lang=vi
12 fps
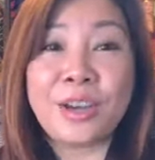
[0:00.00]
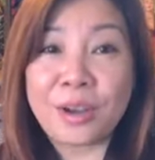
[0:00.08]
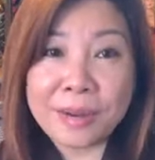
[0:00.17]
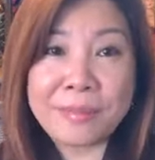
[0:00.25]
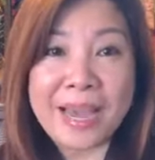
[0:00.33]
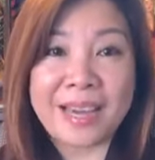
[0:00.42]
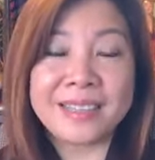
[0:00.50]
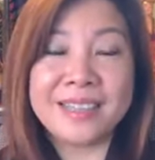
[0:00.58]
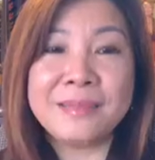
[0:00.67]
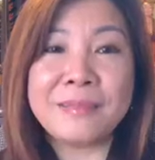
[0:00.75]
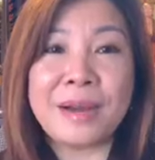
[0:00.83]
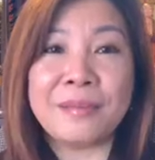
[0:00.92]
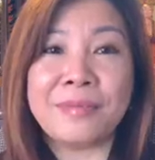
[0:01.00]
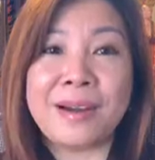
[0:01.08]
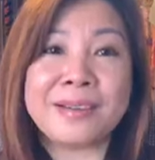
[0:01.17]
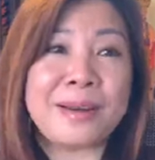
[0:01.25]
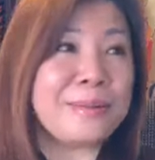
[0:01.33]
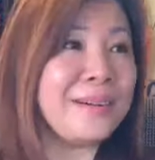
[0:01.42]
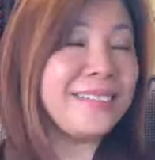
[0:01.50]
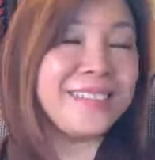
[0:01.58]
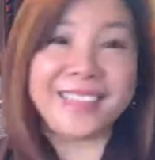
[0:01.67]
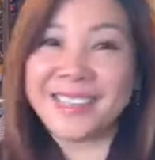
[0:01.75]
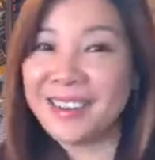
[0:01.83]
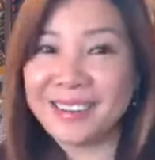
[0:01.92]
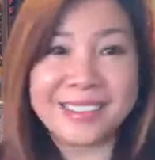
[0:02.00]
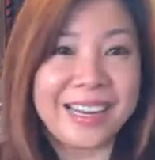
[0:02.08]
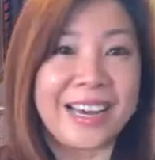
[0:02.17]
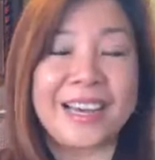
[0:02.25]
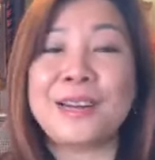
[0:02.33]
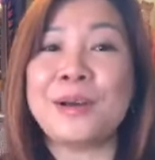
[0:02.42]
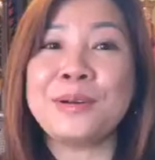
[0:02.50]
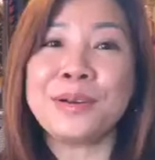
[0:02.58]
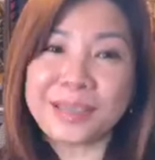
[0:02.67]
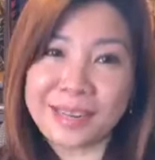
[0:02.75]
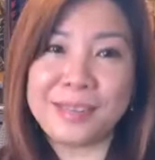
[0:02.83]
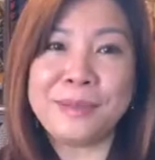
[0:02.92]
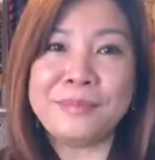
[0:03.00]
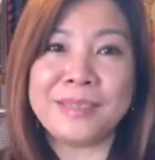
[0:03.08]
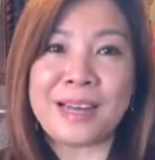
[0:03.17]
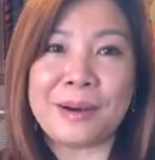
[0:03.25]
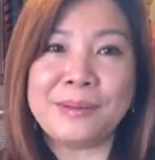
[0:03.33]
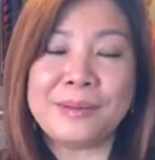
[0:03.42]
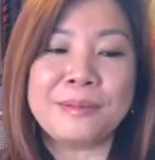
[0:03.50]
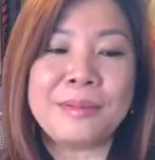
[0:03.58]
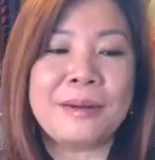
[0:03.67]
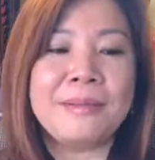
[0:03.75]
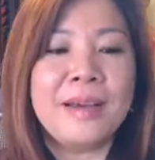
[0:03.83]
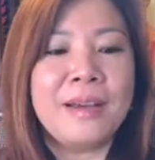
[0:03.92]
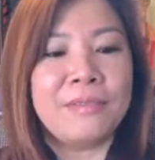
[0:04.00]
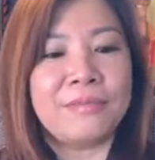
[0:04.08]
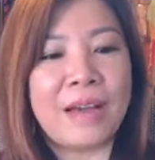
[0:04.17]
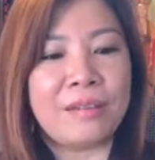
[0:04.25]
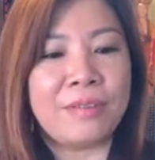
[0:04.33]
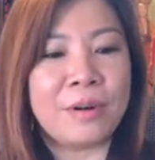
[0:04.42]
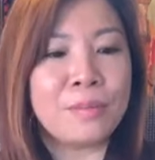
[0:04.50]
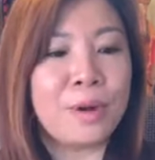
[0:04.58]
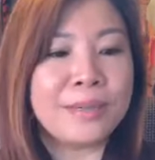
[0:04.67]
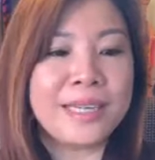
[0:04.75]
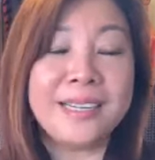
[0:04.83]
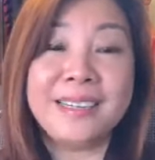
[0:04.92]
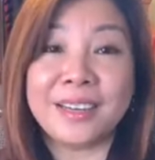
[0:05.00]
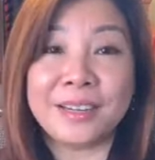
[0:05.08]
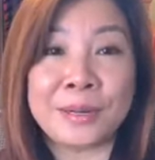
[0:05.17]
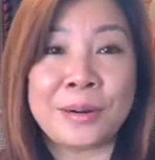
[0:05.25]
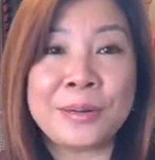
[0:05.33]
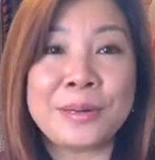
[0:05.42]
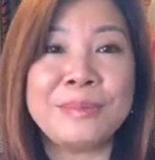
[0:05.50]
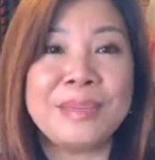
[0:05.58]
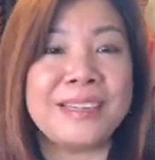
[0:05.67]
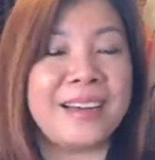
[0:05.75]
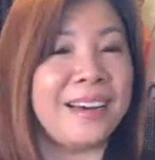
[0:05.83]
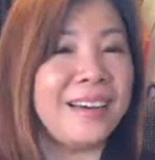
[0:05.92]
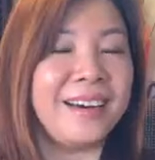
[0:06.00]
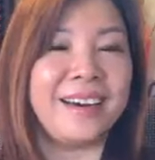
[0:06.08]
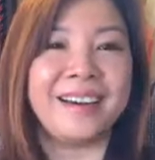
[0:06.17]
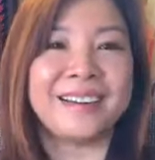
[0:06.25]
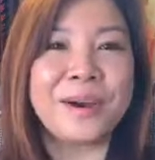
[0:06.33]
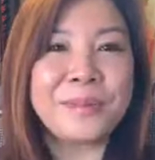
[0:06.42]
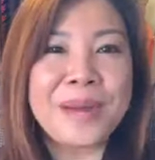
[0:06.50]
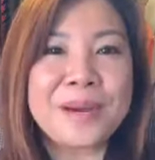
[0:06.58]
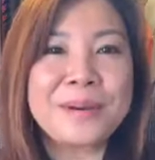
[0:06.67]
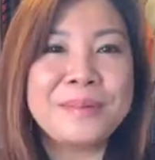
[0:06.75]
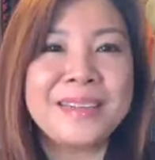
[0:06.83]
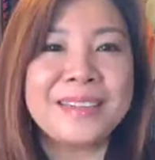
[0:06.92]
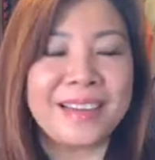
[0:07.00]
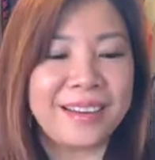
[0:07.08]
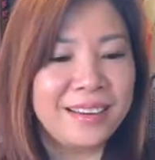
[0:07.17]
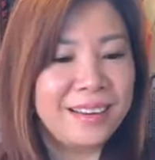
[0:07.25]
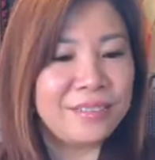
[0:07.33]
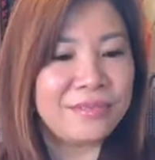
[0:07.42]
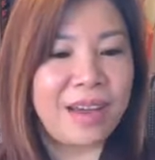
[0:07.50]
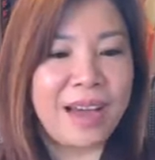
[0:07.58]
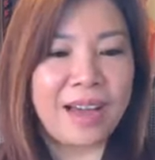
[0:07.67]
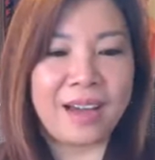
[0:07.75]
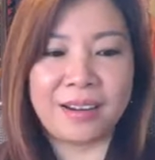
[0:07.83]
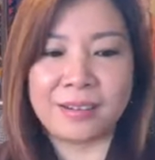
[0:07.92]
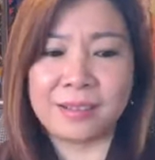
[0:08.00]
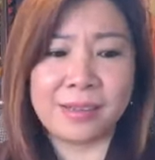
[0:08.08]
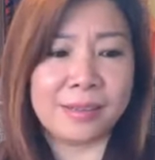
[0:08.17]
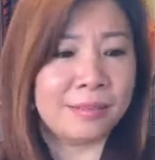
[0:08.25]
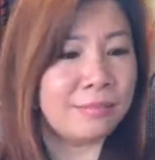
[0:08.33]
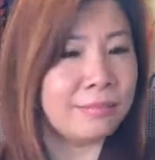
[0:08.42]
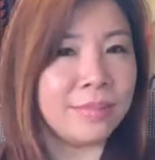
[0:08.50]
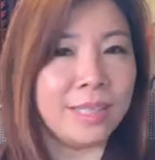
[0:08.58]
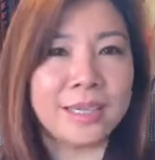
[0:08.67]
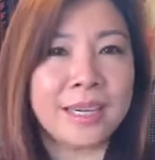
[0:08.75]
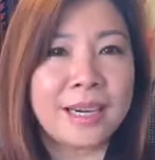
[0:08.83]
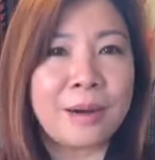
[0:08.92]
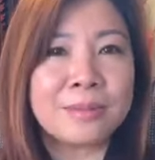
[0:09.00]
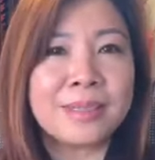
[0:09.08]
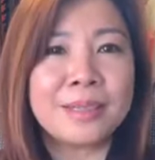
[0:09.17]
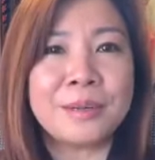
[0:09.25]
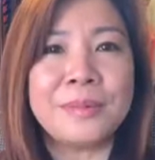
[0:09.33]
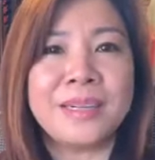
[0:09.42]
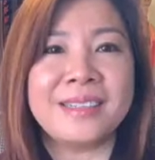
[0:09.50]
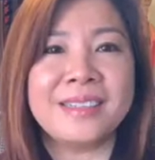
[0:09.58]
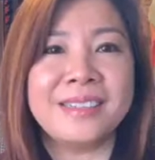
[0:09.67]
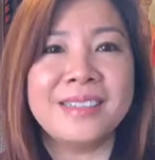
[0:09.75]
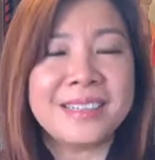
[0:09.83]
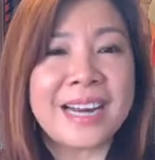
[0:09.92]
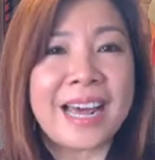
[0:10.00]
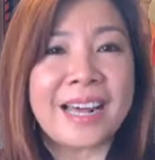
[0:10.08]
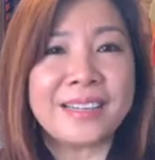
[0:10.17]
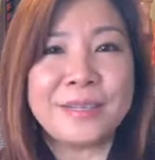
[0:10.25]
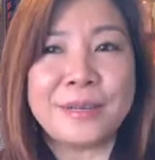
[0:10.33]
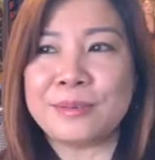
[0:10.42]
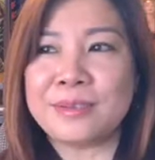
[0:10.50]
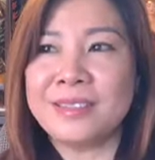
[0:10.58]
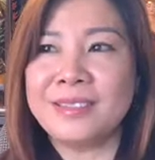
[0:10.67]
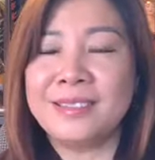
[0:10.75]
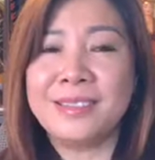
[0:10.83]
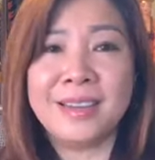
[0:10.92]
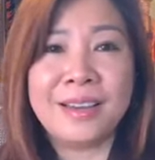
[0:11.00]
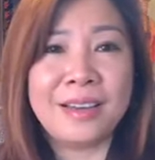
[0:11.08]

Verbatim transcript: cho các bạn nhưng mà vân đâu có nghĩ đến là cái đó nó có thể giúp mình đâu đúng không và vân bố thí lời nói của mình nè à, à, đôi mắt của mình nè à, và uh, những cái công sức của mình đưa ra thí dụ như